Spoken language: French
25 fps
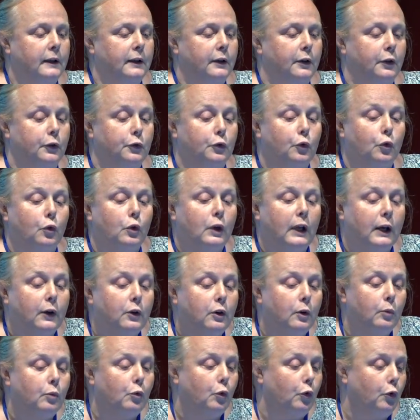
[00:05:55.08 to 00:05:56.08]
euh, donc là,
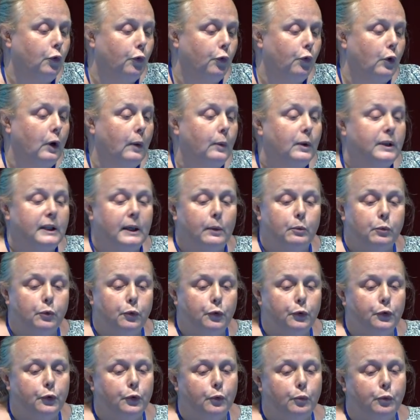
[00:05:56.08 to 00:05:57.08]
comme on le voit, ben, il y a
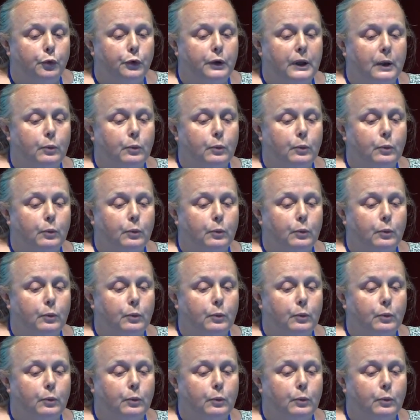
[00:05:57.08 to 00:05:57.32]
plus de,